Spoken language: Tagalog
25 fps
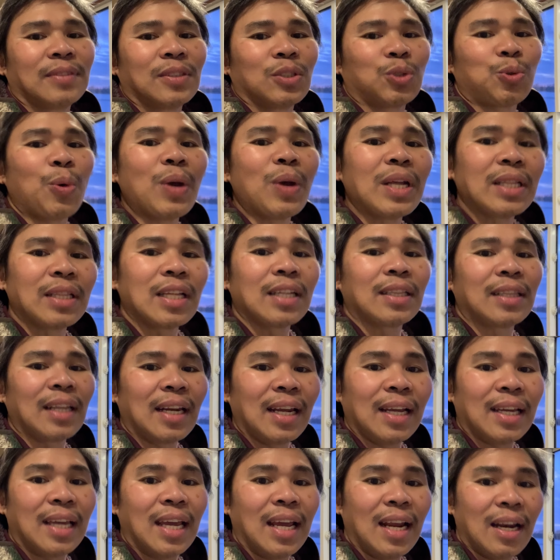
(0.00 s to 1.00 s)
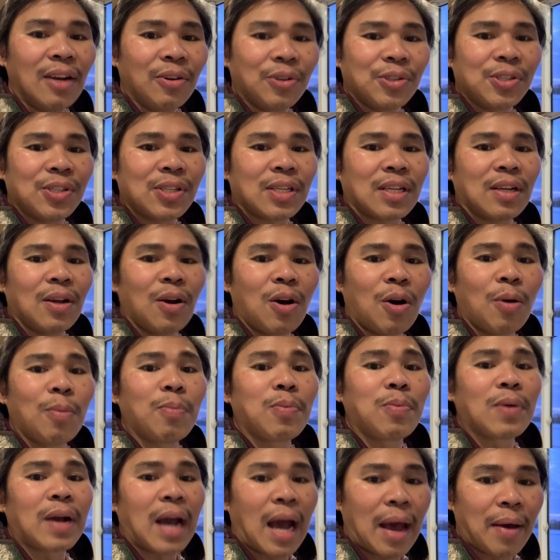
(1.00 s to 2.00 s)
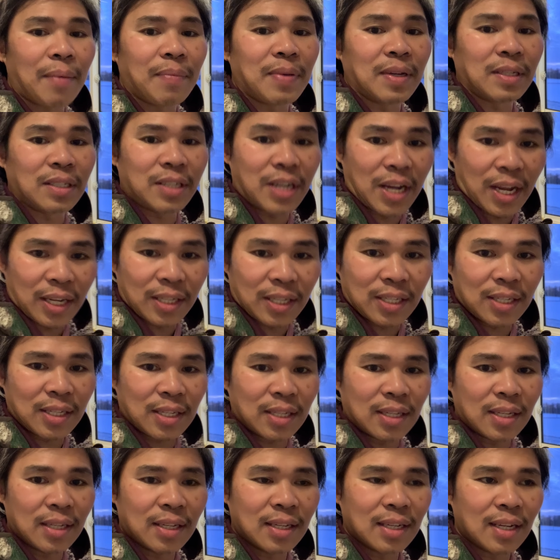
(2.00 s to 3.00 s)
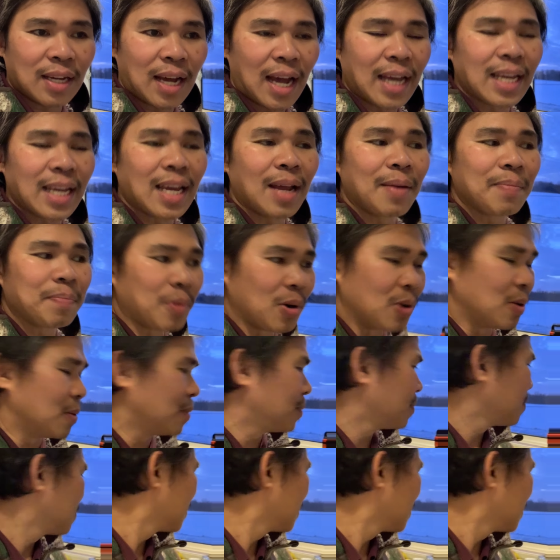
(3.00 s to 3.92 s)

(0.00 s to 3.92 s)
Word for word: 23 kilos of cabbages. Ayan po.